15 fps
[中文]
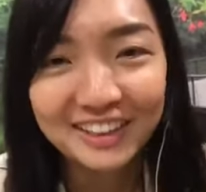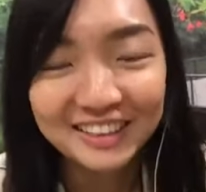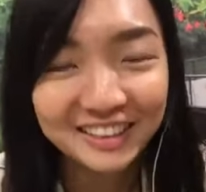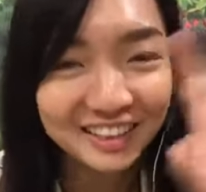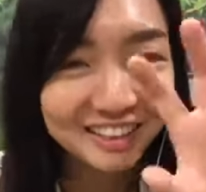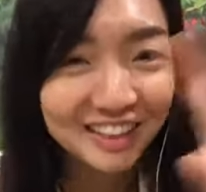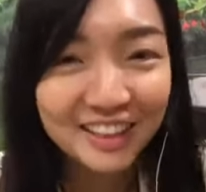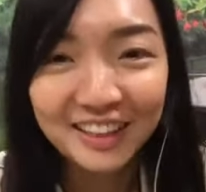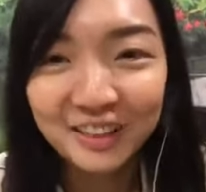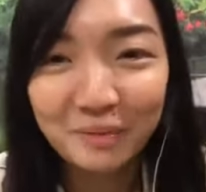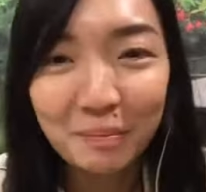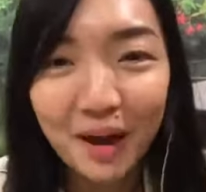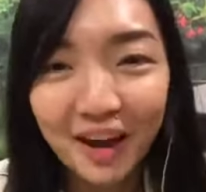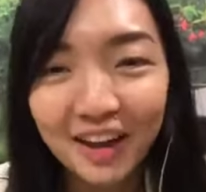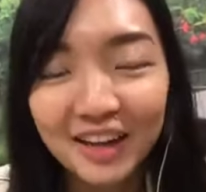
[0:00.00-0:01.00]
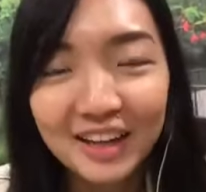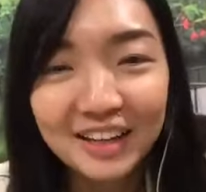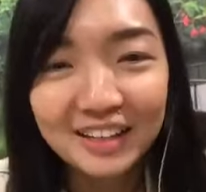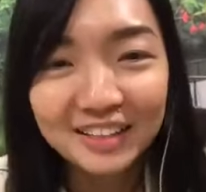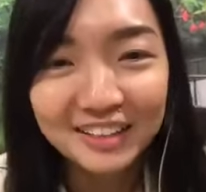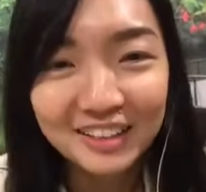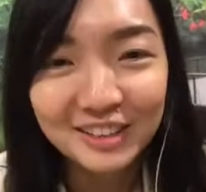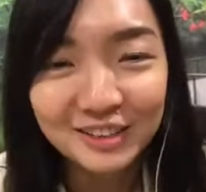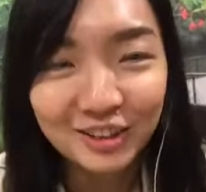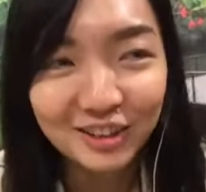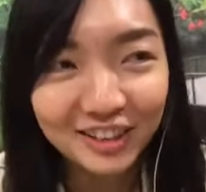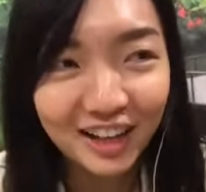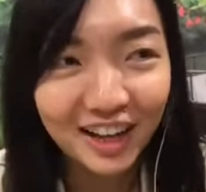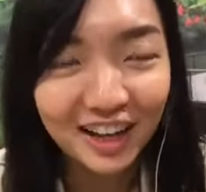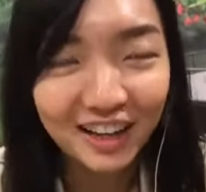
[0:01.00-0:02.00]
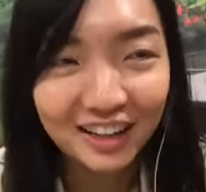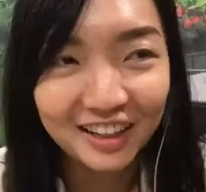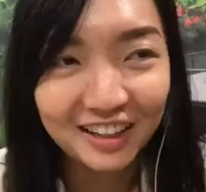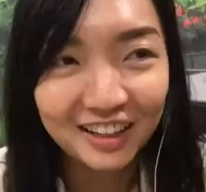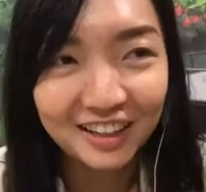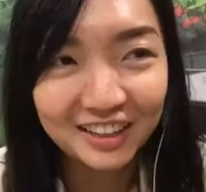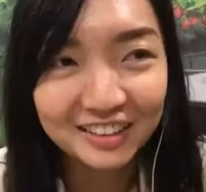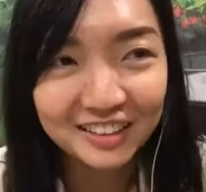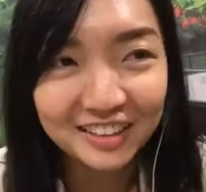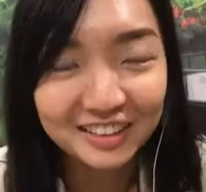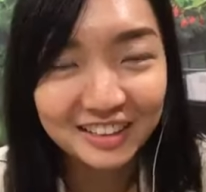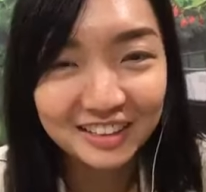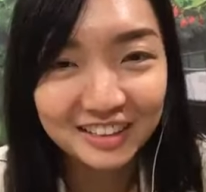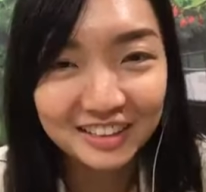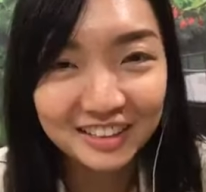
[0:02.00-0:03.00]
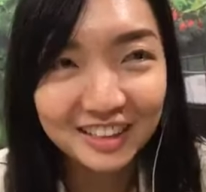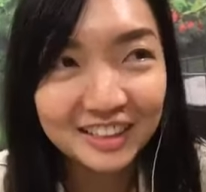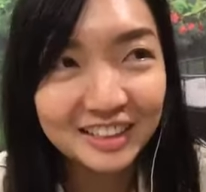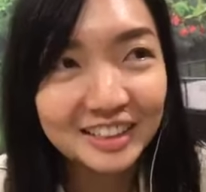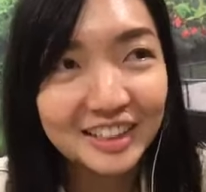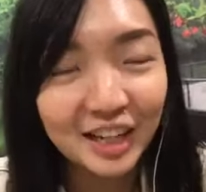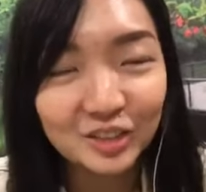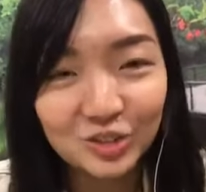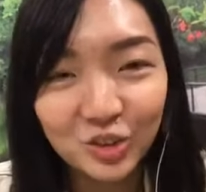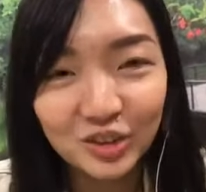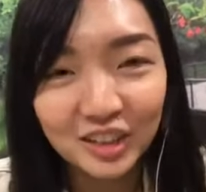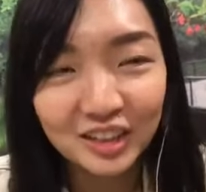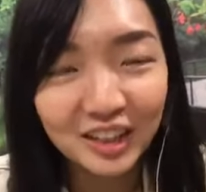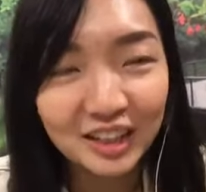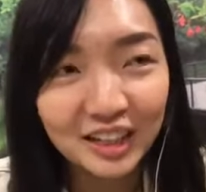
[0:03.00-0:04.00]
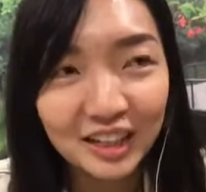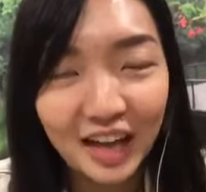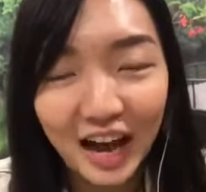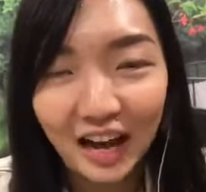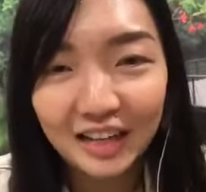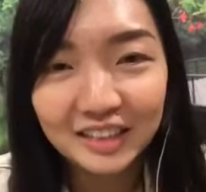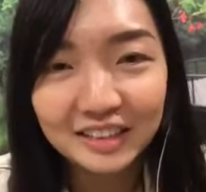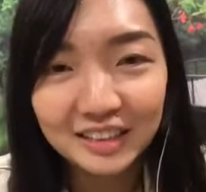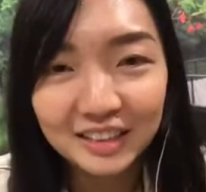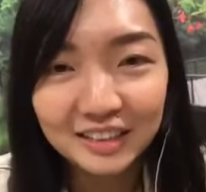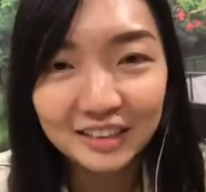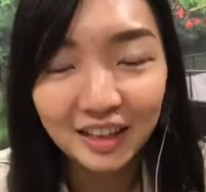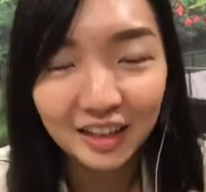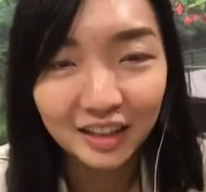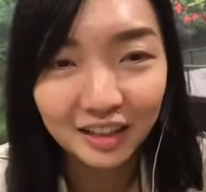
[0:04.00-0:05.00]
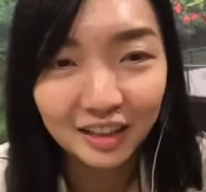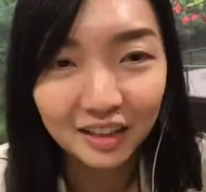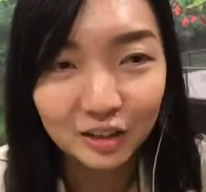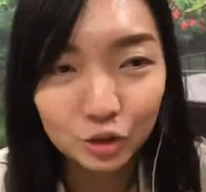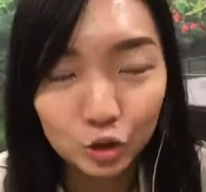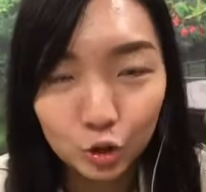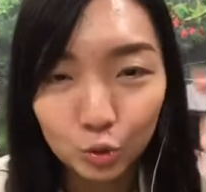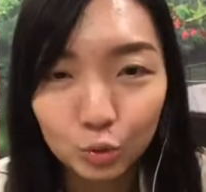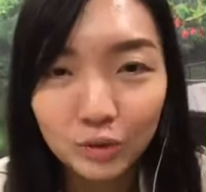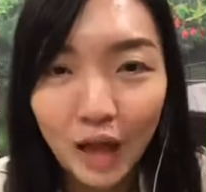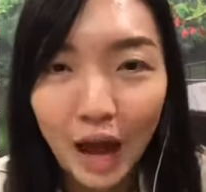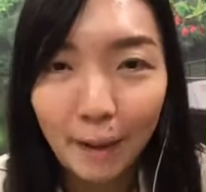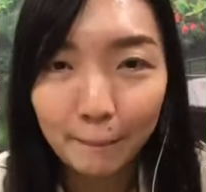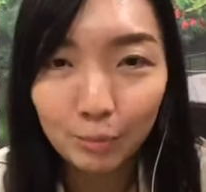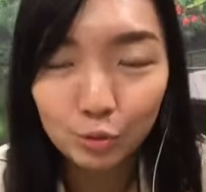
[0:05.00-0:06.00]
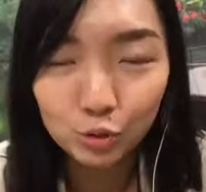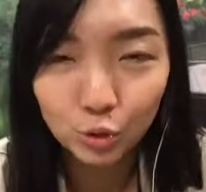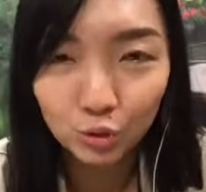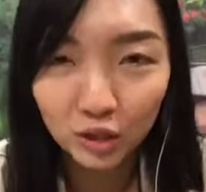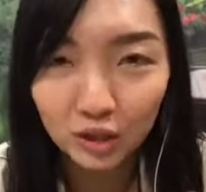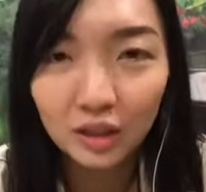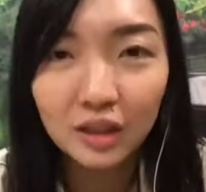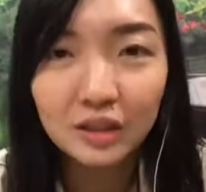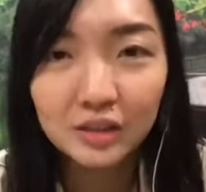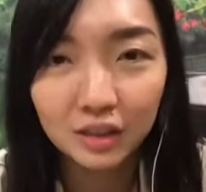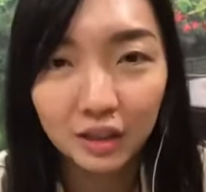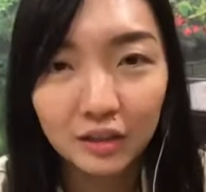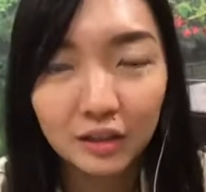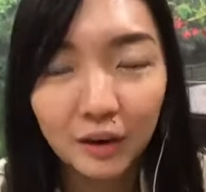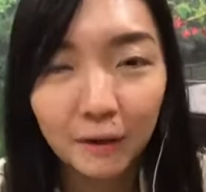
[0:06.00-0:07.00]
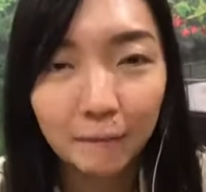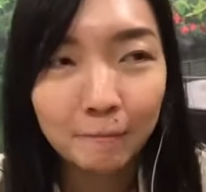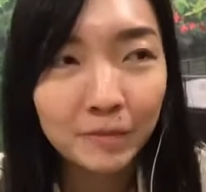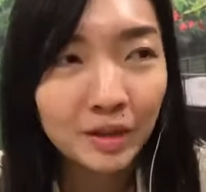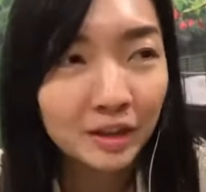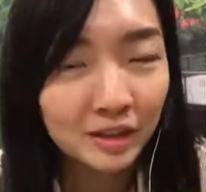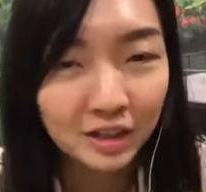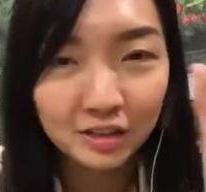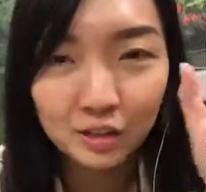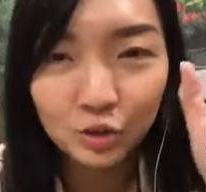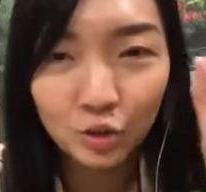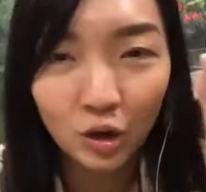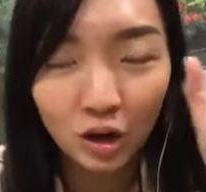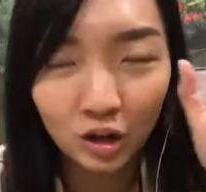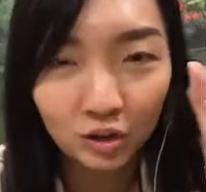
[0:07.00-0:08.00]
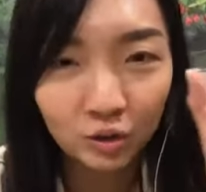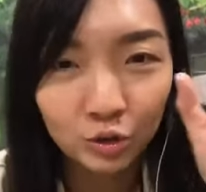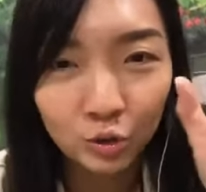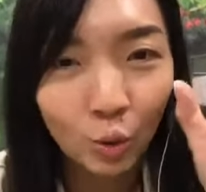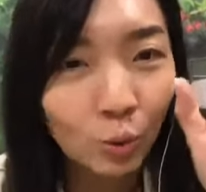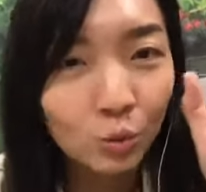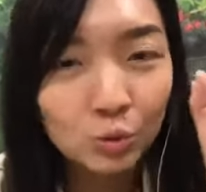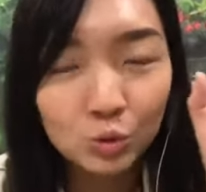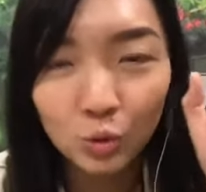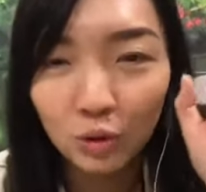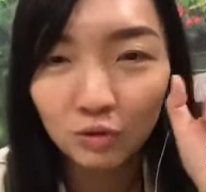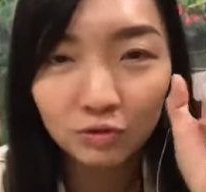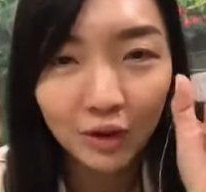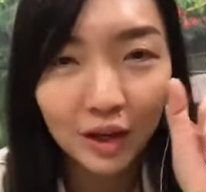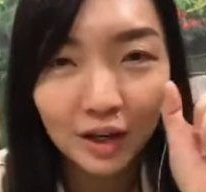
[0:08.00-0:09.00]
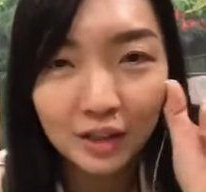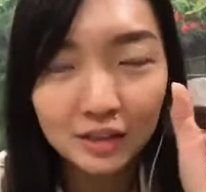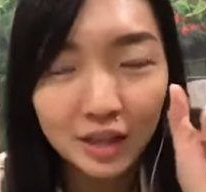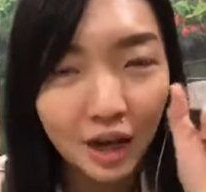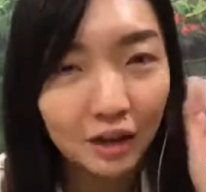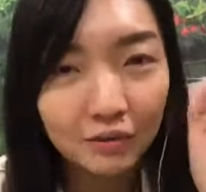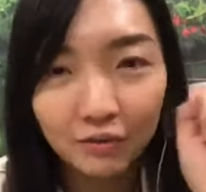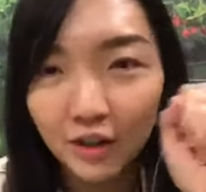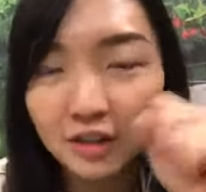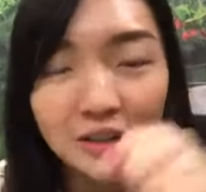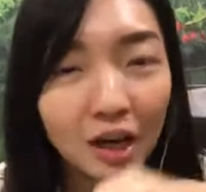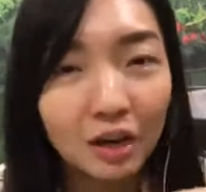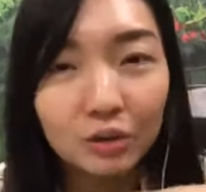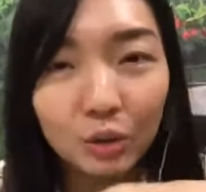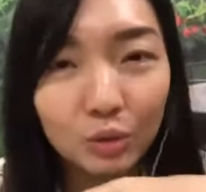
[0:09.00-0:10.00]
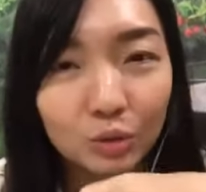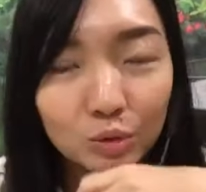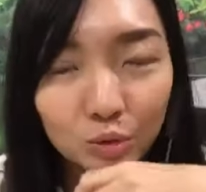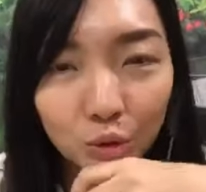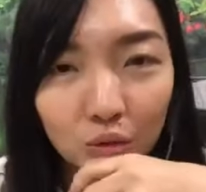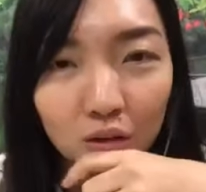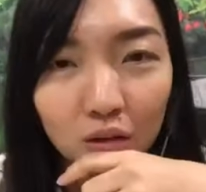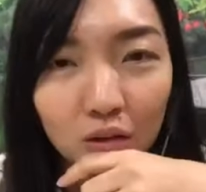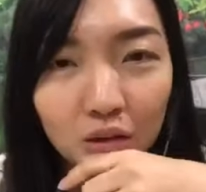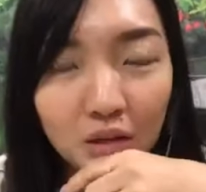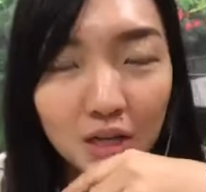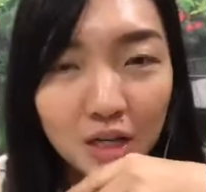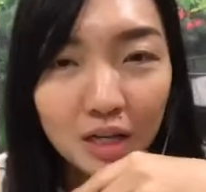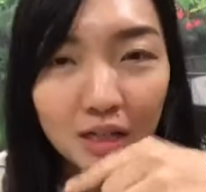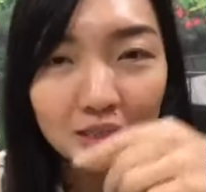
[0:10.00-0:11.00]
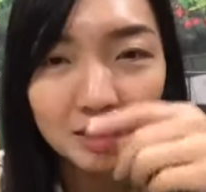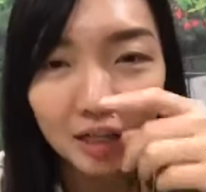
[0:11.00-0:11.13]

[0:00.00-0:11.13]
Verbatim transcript: 整个礼拜。所以他呃，这次他做的那个癌症呃九大步骤的课程哦，他是做很浓缩，非常非常浓缩的。想